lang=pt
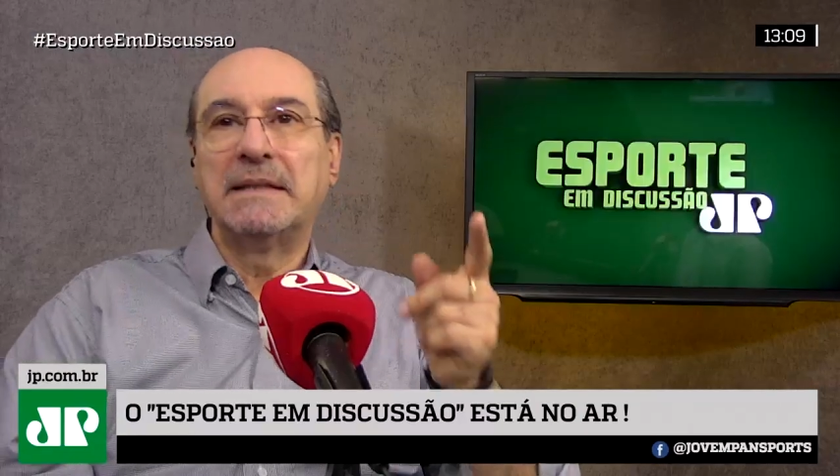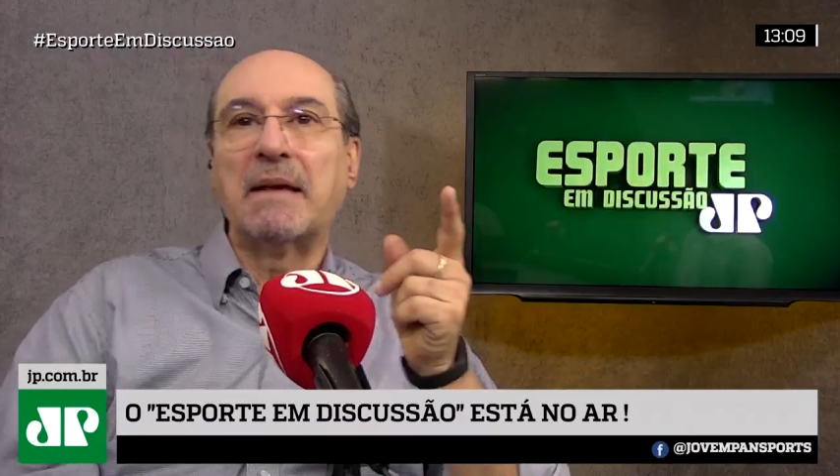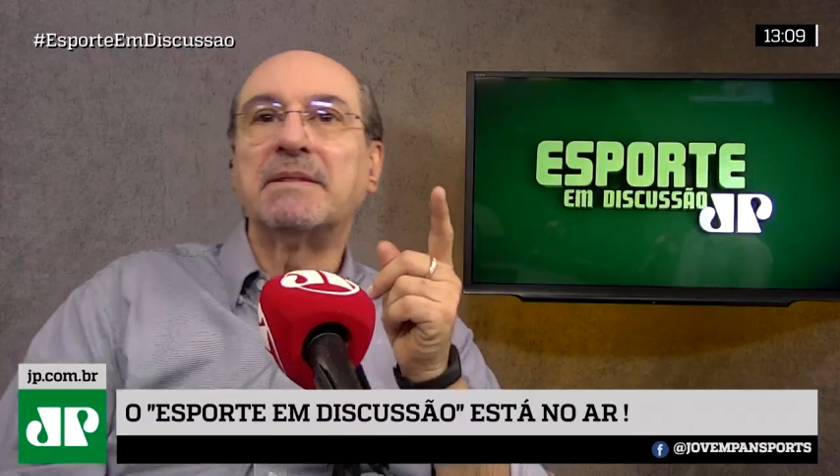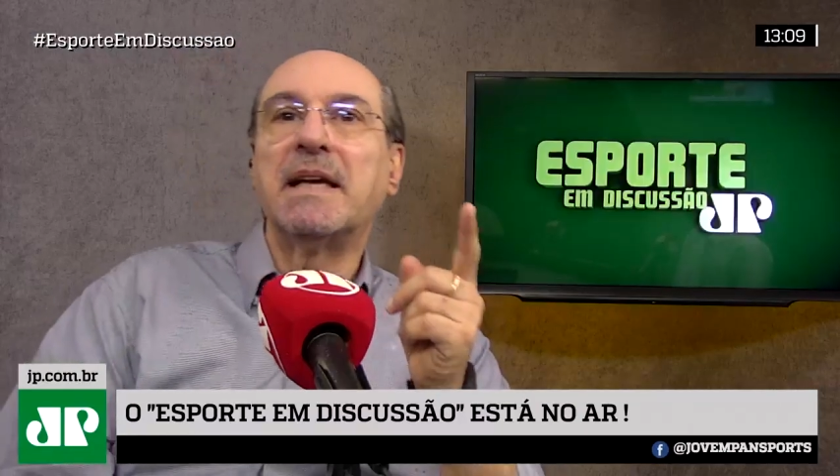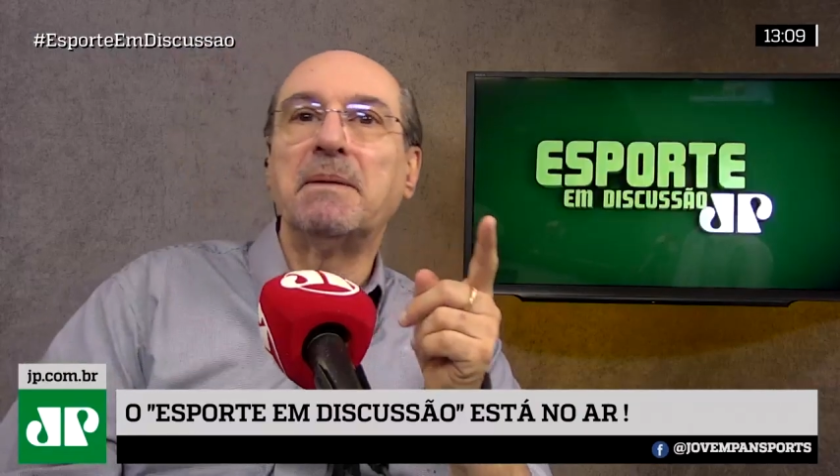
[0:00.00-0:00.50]

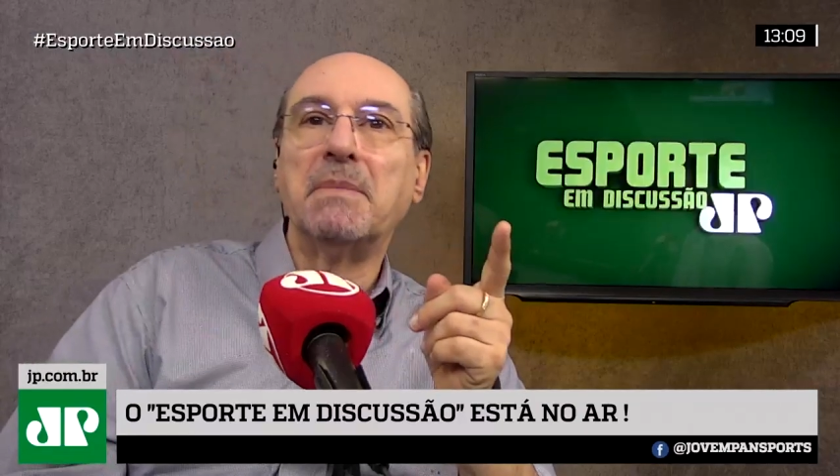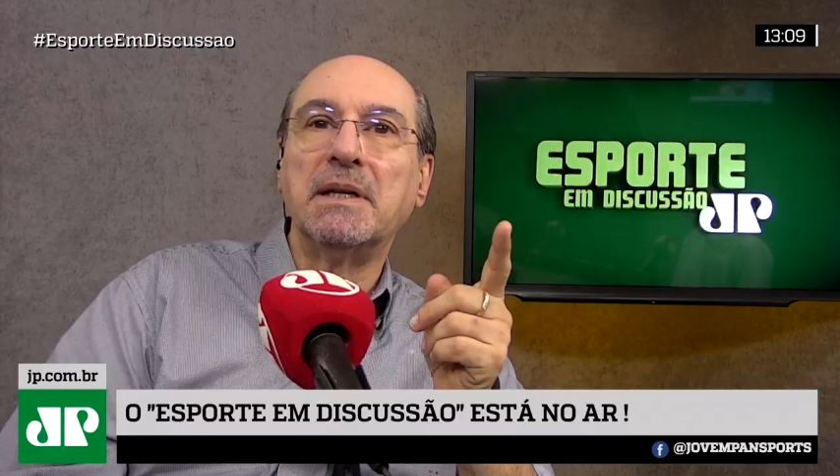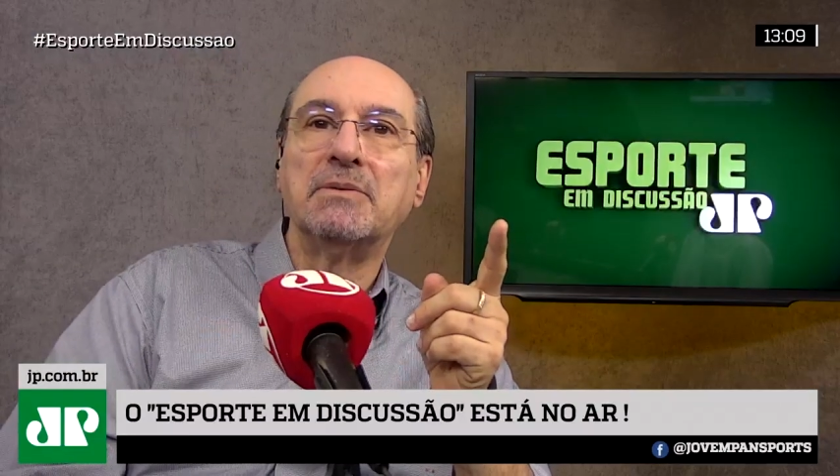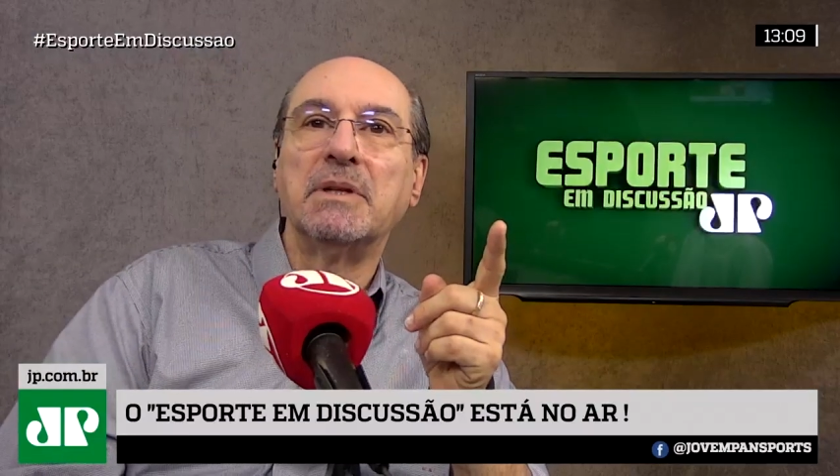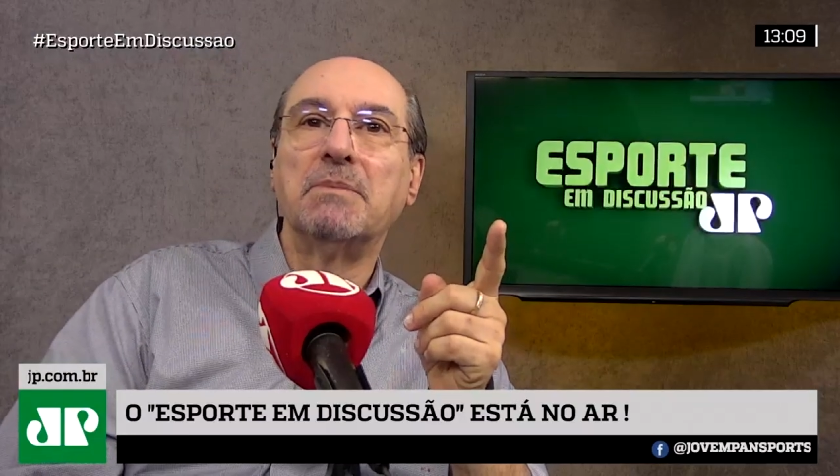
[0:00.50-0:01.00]
deve ser
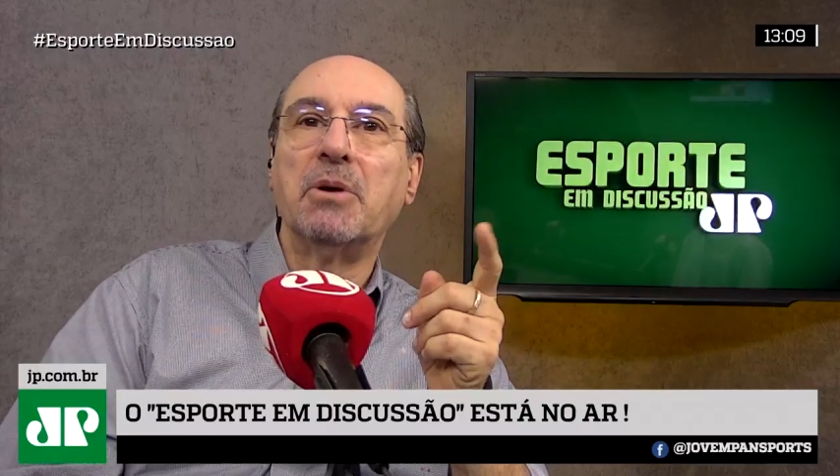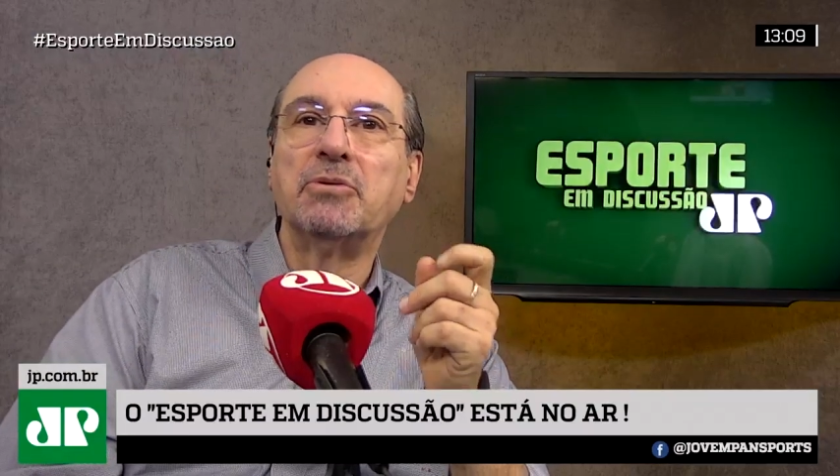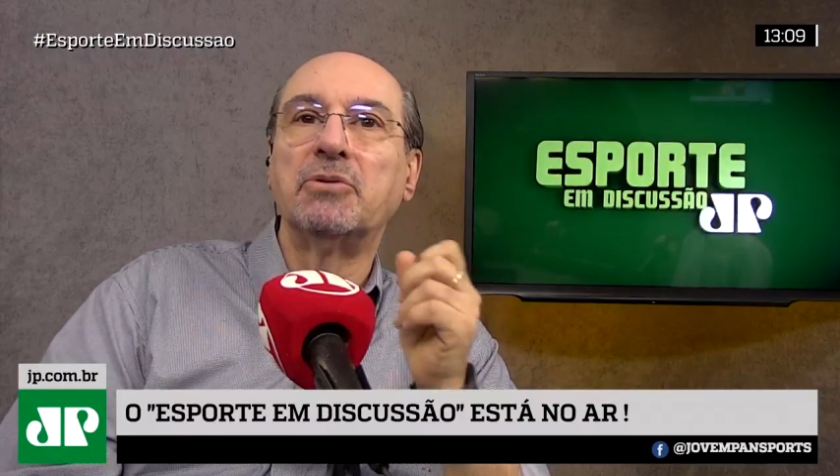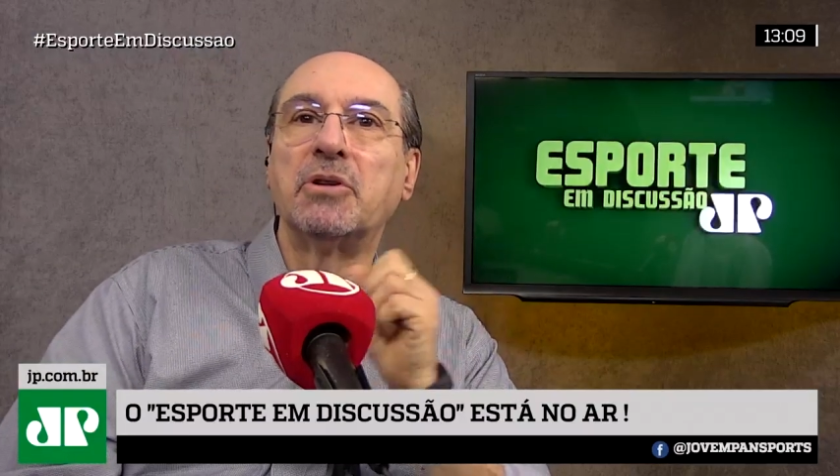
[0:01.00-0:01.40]
irmão, irmão do